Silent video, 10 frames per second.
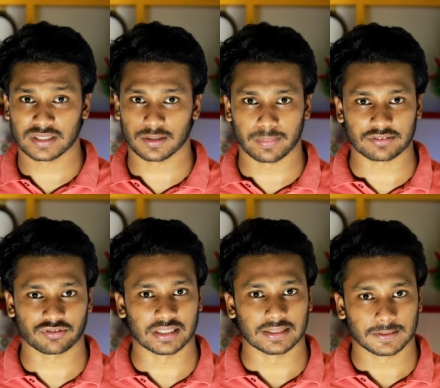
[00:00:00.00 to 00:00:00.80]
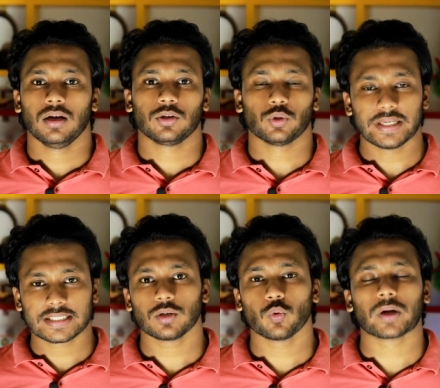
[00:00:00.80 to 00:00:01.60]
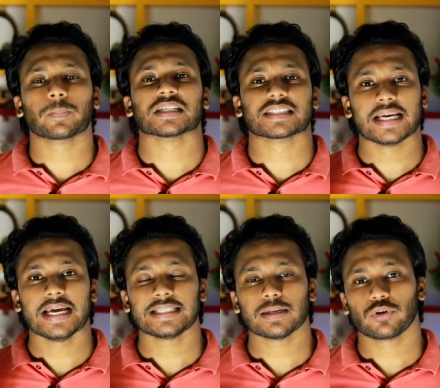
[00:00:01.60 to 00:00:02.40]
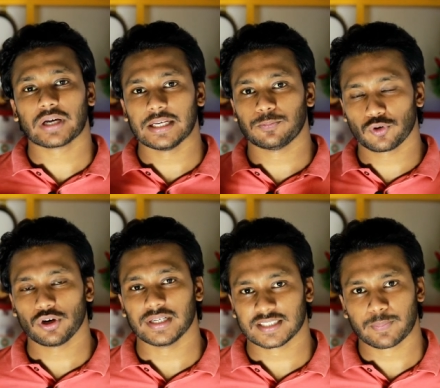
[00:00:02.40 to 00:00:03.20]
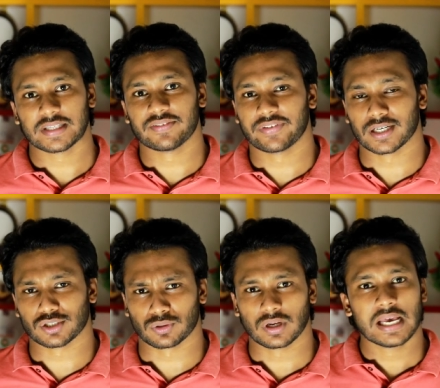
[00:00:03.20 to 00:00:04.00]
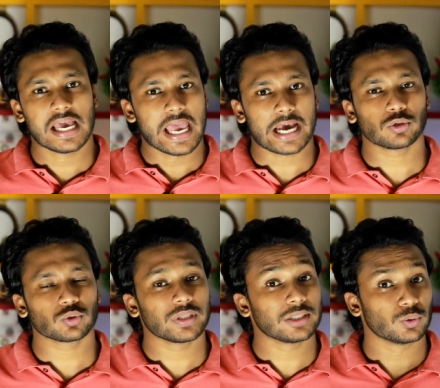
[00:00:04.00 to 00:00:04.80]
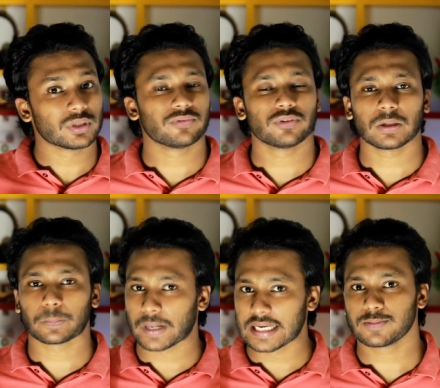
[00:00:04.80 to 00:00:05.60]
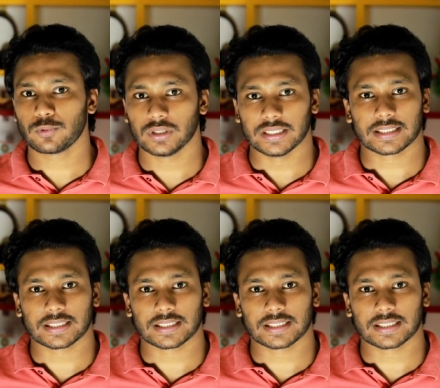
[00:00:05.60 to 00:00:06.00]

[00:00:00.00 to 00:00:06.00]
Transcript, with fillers: এমএচের ব্যাটারি তো এই ছিল ওয়ানপ্লাস এইট এবং এইট প্রো এর স্পেসিফিকেশন এখন যদি দুইটা ফোনের প্রাইস বলি